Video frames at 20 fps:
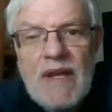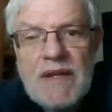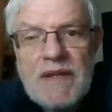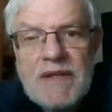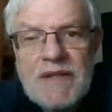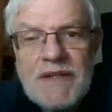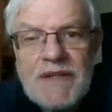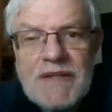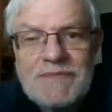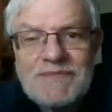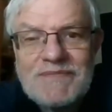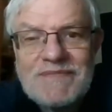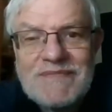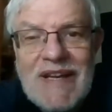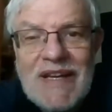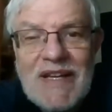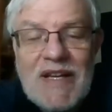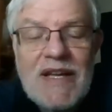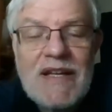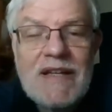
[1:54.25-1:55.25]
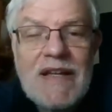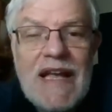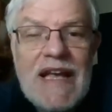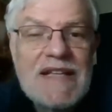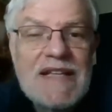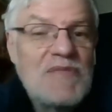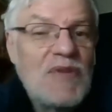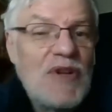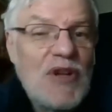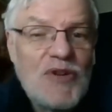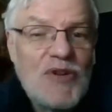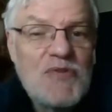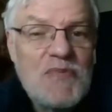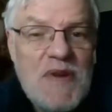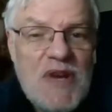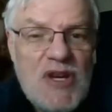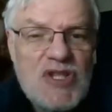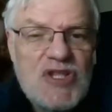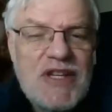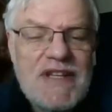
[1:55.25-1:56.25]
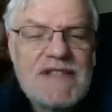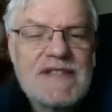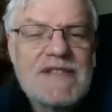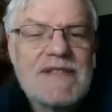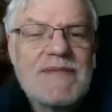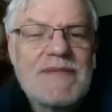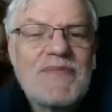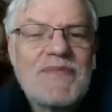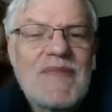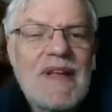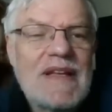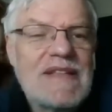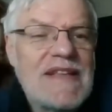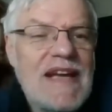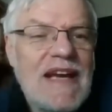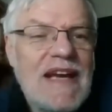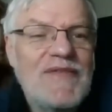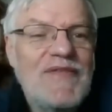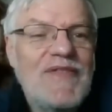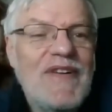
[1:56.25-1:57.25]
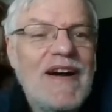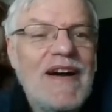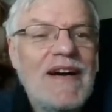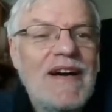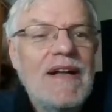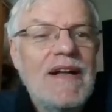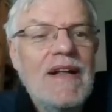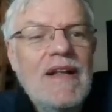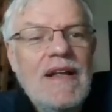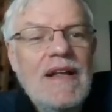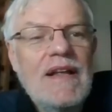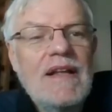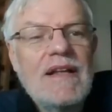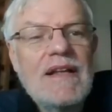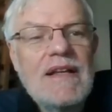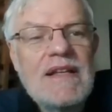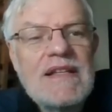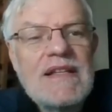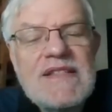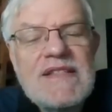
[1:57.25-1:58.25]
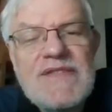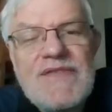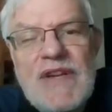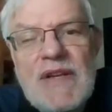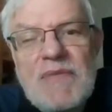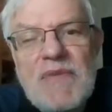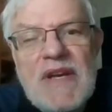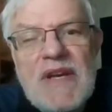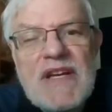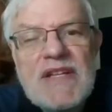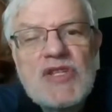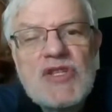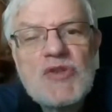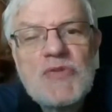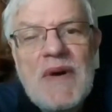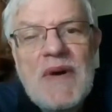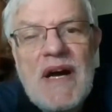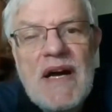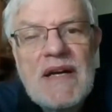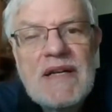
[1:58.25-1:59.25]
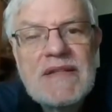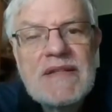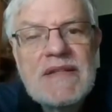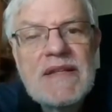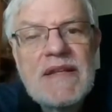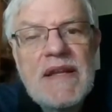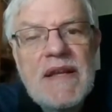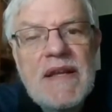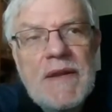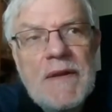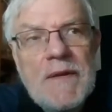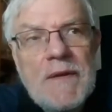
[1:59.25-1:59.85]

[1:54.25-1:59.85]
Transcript: Ähm, äh, erstmal natürlich mehr Stress. Ganz einfach. Äh, es ist viel mehr zu beachten.